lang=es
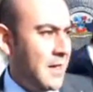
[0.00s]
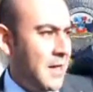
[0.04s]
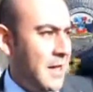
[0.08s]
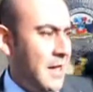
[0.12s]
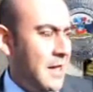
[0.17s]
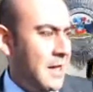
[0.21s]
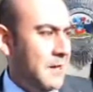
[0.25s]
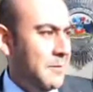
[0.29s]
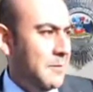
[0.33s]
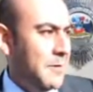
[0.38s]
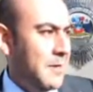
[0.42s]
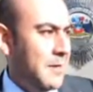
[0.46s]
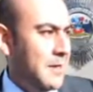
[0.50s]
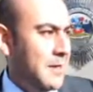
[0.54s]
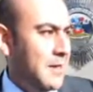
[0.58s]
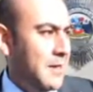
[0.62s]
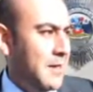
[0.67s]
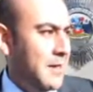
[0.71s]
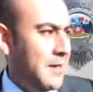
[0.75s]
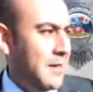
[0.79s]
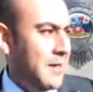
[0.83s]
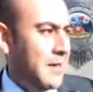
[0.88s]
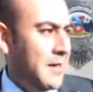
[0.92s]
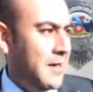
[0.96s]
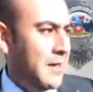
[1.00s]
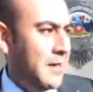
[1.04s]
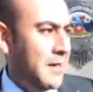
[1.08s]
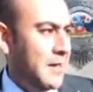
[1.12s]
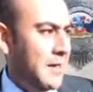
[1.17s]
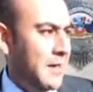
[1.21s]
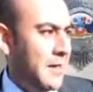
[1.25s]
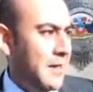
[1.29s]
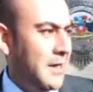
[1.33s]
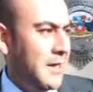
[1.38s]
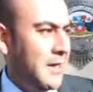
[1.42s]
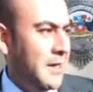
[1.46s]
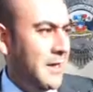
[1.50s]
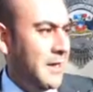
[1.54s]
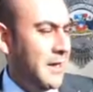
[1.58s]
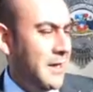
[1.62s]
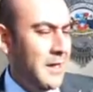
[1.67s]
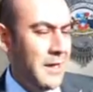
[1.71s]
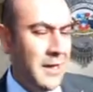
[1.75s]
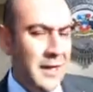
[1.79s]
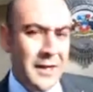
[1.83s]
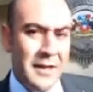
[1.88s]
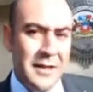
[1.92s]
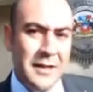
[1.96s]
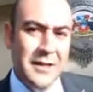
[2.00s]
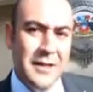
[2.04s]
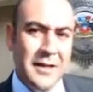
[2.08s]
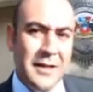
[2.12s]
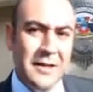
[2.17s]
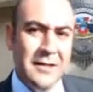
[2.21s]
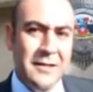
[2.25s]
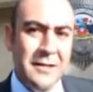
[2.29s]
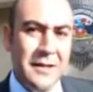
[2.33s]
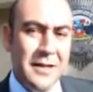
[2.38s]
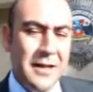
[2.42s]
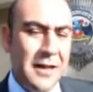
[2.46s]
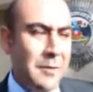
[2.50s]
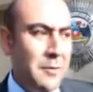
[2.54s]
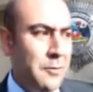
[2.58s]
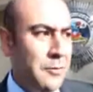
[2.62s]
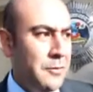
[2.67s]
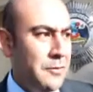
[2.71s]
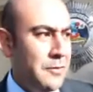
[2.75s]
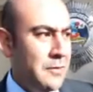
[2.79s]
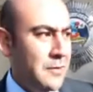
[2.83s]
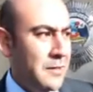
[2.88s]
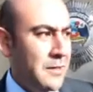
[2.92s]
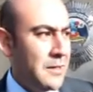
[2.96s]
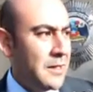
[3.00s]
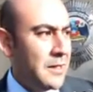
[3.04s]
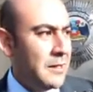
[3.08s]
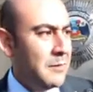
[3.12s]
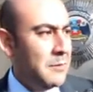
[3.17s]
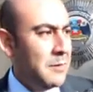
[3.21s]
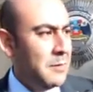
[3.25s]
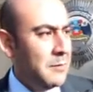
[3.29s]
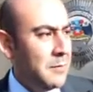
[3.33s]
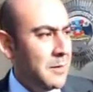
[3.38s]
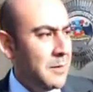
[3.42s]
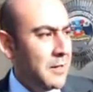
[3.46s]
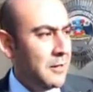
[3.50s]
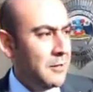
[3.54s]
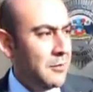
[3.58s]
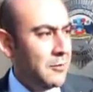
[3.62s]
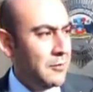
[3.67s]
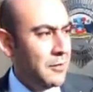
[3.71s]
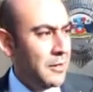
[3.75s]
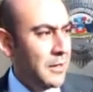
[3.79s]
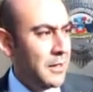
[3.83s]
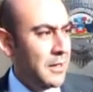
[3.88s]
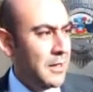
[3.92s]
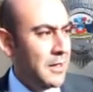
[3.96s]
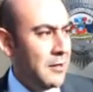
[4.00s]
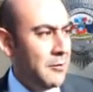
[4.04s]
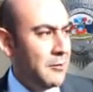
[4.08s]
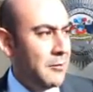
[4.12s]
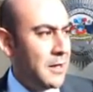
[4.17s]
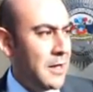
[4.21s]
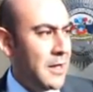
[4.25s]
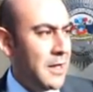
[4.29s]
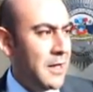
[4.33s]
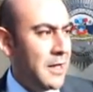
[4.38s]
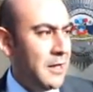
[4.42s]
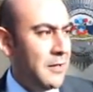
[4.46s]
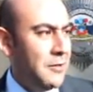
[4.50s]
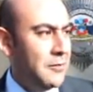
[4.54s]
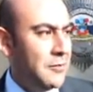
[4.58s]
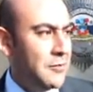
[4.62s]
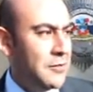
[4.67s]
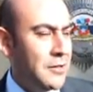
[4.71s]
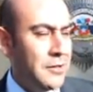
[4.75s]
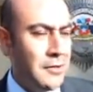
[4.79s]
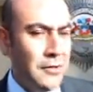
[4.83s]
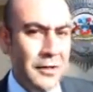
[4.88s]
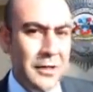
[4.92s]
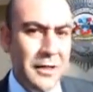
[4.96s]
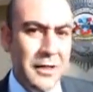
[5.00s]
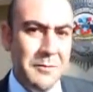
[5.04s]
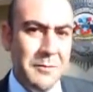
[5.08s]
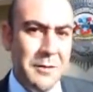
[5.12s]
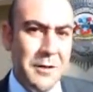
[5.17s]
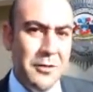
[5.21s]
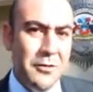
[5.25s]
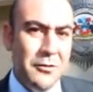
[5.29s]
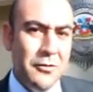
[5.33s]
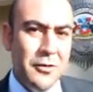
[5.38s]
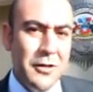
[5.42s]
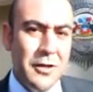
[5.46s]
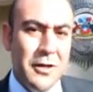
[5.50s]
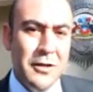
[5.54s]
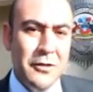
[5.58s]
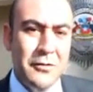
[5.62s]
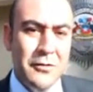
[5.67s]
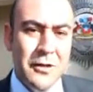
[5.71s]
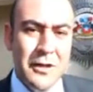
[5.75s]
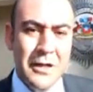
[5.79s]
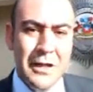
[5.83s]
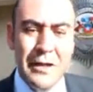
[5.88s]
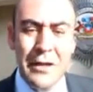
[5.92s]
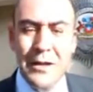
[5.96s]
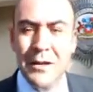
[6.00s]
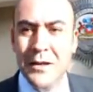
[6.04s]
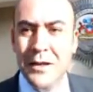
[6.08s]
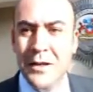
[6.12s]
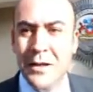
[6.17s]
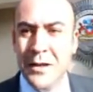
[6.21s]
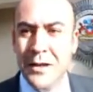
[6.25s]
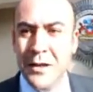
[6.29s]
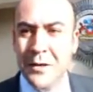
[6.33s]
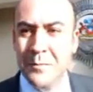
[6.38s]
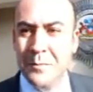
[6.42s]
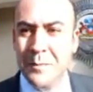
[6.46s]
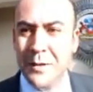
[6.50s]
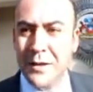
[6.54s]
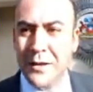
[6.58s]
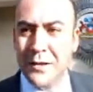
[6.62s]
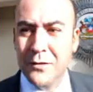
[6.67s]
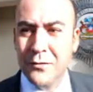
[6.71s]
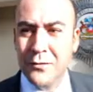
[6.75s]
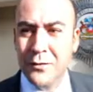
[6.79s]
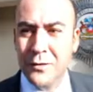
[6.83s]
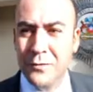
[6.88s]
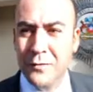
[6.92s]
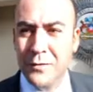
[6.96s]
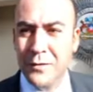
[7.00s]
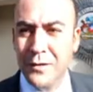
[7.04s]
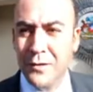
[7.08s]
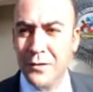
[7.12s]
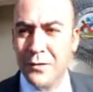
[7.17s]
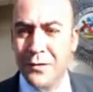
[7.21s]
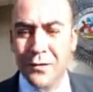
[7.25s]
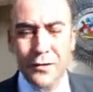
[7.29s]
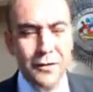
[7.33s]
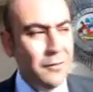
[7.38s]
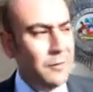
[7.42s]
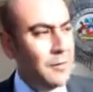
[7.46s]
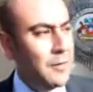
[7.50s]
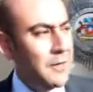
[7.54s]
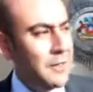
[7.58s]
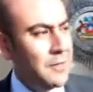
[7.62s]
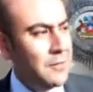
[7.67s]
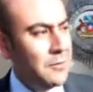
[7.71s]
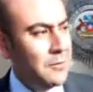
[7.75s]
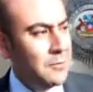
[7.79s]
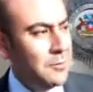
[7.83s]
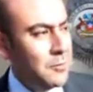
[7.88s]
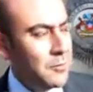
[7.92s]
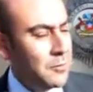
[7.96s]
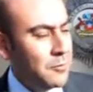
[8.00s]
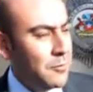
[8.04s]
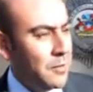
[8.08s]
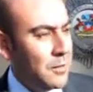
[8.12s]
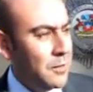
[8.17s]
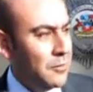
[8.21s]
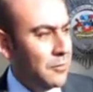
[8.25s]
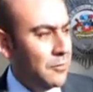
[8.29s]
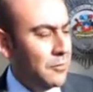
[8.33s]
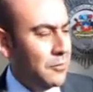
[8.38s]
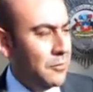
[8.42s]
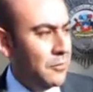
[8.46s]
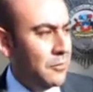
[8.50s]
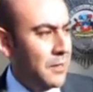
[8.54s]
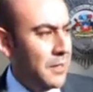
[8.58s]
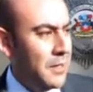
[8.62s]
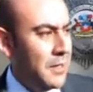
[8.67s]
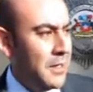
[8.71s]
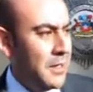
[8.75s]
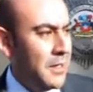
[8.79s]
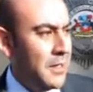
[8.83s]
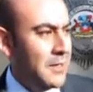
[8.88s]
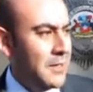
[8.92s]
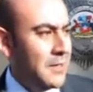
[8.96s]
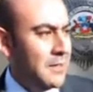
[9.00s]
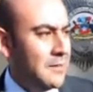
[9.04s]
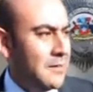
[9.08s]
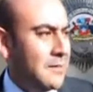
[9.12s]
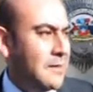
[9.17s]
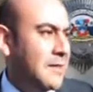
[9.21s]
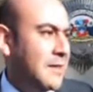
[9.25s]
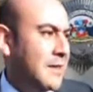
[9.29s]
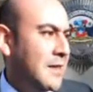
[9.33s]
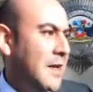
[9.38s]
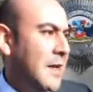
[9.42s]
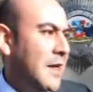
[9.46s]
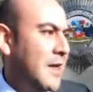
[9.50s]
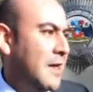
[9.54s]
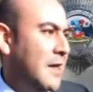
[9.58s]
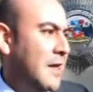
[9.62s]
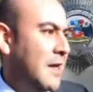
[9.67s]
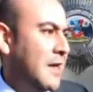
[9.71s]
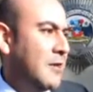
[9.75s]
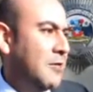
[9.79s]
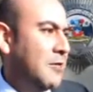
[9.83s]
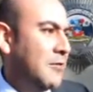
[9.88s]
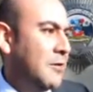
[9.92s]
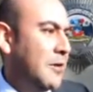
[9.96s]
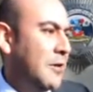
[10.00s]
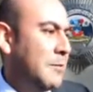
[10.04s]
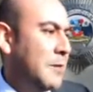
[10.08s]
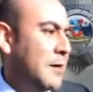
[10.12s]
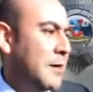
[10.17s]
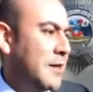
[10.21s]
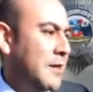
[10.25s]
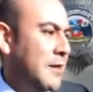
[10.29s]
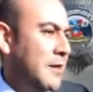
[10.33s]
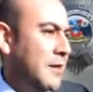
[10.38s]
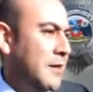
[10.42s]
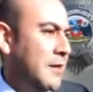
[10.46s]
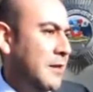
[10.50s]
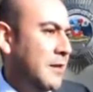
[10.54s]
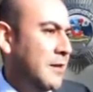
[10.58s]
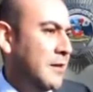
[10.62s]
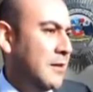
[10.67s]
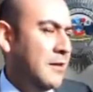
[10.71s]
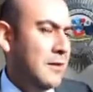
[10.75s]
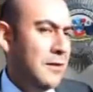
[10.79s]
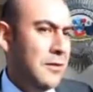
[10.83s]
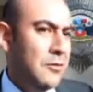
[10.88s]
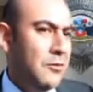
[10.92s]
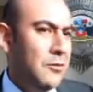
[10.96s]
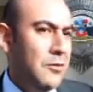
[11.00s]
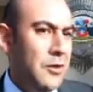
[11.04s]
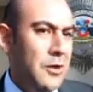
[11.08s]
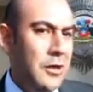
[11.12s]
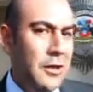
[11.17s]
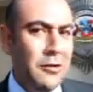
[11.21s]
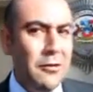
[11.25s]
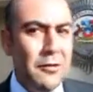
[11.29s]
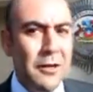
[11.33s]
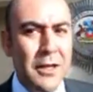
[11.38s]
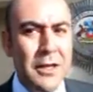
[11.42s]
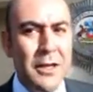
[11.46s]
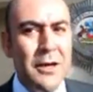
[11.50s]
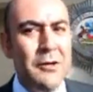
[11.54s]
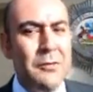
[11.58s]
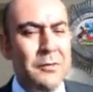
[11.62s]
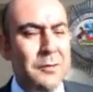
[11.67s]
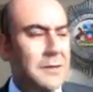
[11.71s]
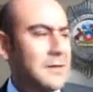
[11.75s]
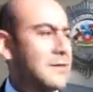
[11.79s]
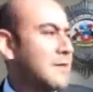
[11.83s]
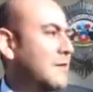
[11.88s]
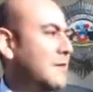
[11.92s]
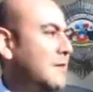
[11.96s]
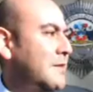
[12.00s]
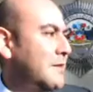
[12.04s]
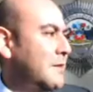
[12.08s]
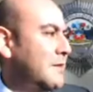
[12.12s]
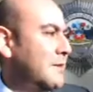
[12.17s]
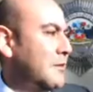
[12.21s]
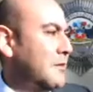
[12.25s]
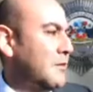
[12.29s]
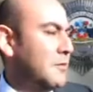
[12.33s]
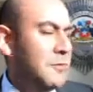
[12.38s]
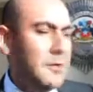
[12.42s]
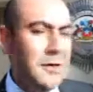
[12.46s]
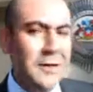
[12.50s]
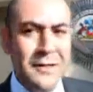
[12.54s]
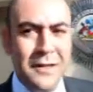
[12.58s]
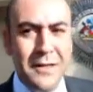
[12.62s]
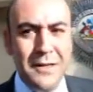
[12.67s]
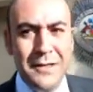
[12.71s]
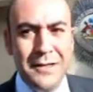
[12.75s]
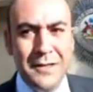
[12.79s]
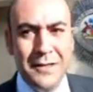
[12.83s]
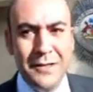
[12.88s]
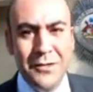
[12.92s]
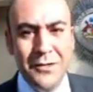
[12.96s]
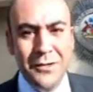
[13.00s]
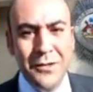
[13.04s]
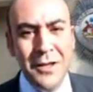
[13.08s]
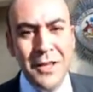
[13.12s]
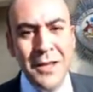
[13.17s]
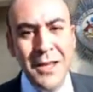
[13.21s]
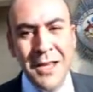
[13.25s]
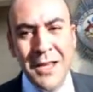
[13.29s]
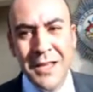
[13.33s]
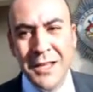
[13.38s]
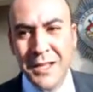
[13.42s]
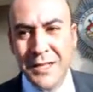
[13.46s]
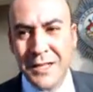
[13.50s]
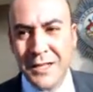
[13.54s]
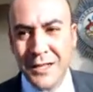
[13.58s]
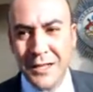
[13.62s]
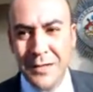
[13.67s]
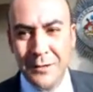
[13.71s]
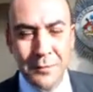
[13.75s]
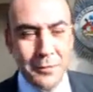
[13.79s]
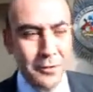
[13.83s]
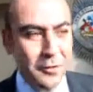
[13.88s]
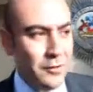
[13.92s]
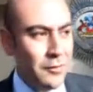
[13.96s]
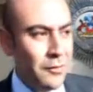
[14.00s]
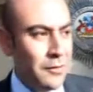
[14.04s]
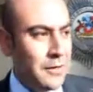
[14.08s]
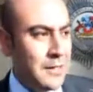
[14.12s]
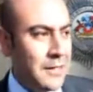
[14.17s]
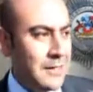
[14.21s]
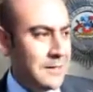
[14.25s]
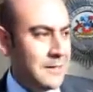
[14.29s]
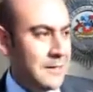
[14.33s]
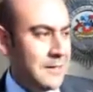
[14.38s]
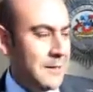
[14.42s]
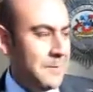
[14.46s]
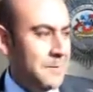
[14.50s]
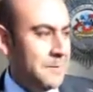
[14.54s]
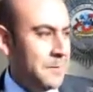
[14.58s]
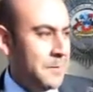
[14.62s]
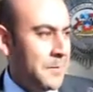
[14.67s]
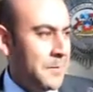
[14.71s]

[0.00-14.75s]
además de 13 gramos de esta misma droga elaborada y otros elementos que contaban para su dosificación, por cuanto este sí se estaba dedicando, a parte del cultivo, a la comercialización de este tipo de sustancias.